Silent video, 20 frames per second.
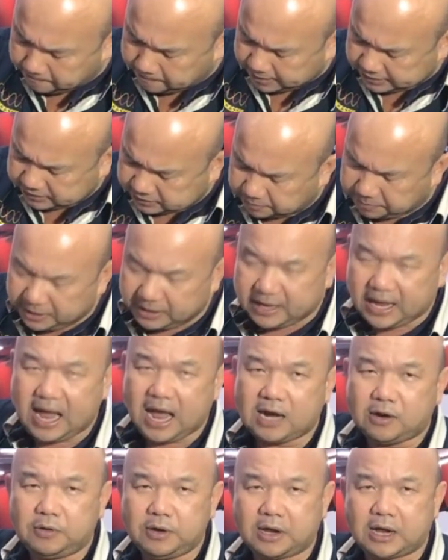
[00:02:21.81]
มันจะมีค่า
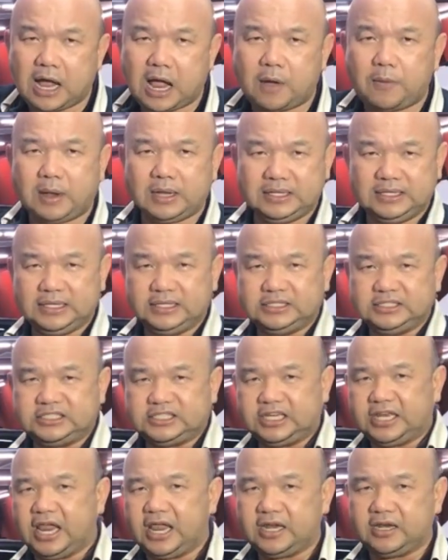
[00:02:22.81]
เราเรียกค่าว่า
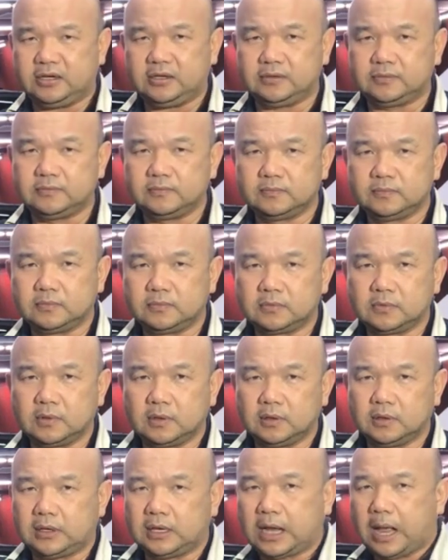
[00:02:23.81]
incident
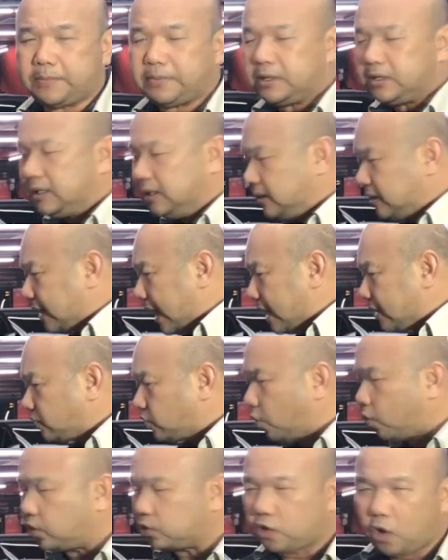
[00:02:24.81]
นะครับก็คือการ
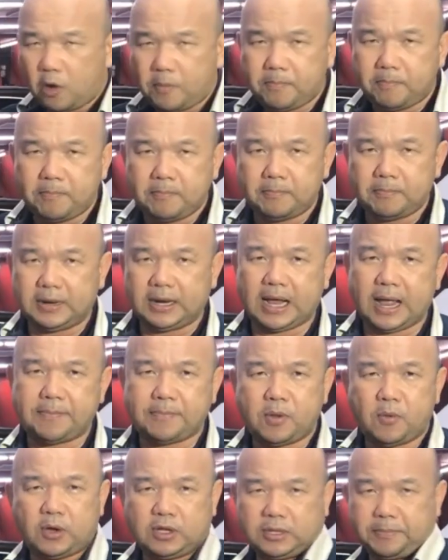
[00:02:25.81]
ตกกระทบนะครับ
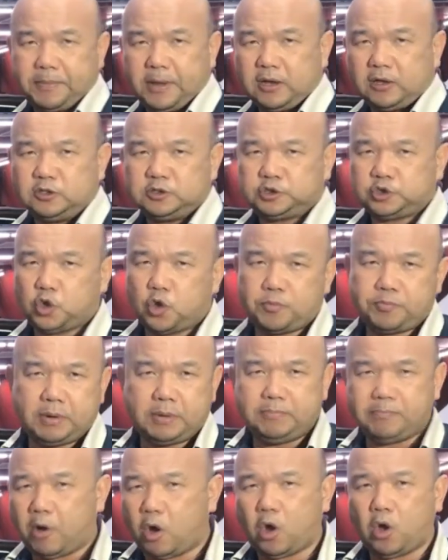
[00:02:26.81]
ไม่ว่าจะเป็นคอนโซล
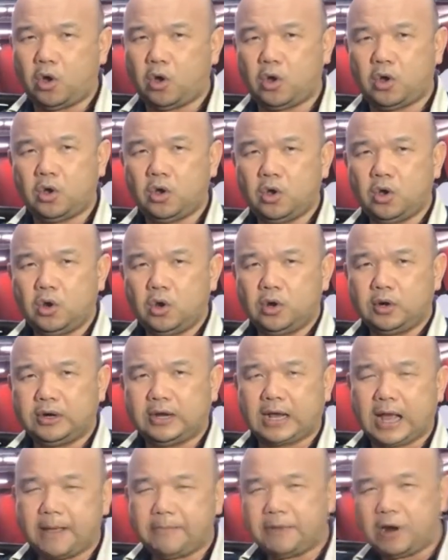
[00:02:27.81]
เป็นเบาะ
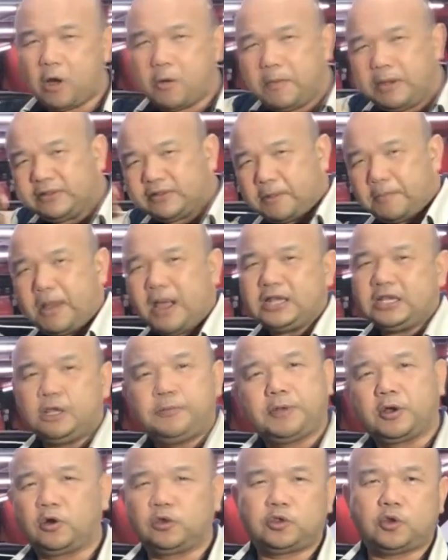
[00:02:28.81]
นะครับเราไม่สามารถ
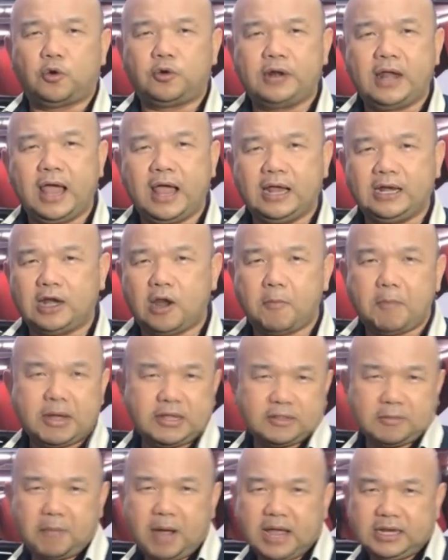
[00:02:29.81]
ที่เป็นคอนโทรลได้ เราไม่
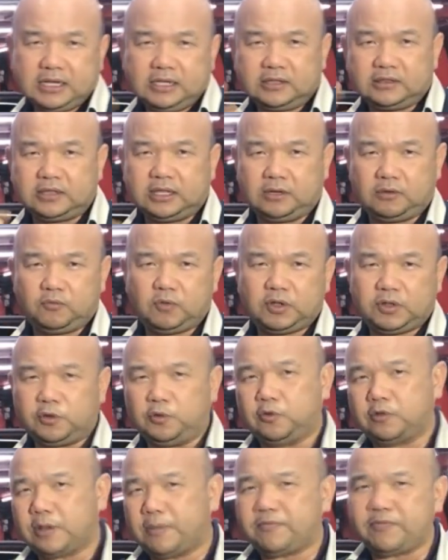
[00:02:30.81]
สามารถที่ติดวัส
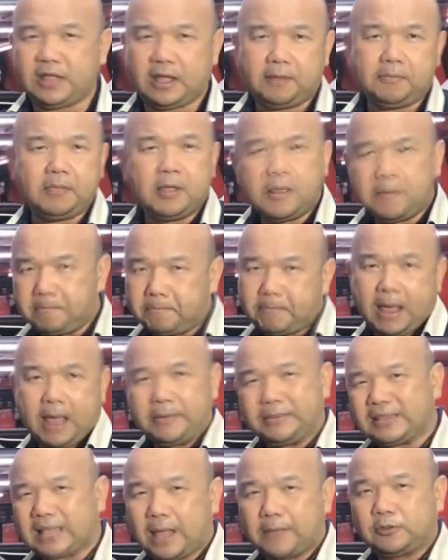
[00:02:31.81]
ดุทับเสียงแปะ
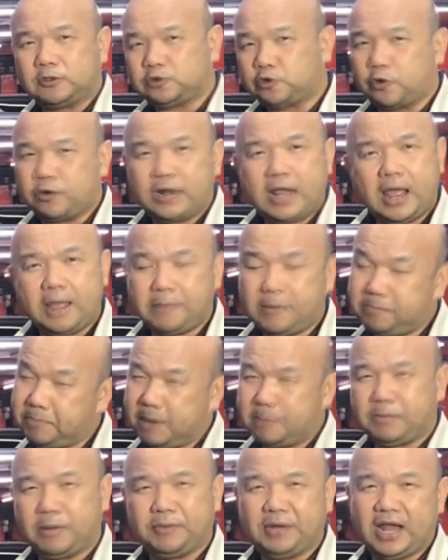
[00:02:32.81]
ไปตามคอนโซลได้มัน
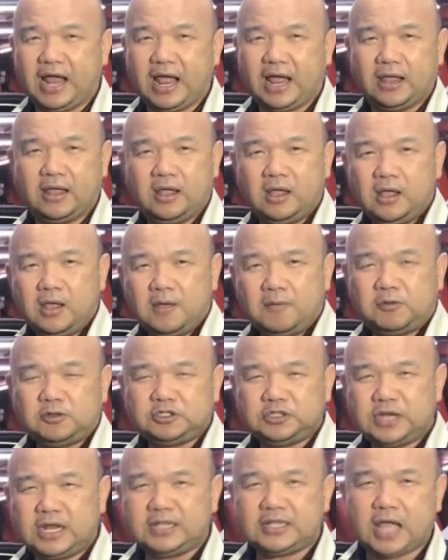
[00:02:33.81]
เป็นไปไม่ได้ เพ
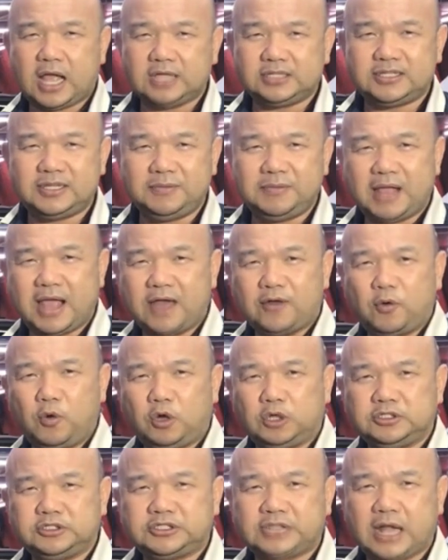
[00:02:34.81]
ราะฉะนั้นทางทีมงานโอ
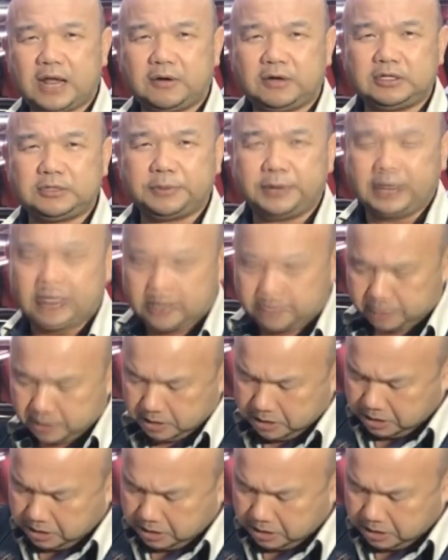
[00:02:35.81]
คอนซาวและทุกนะครับ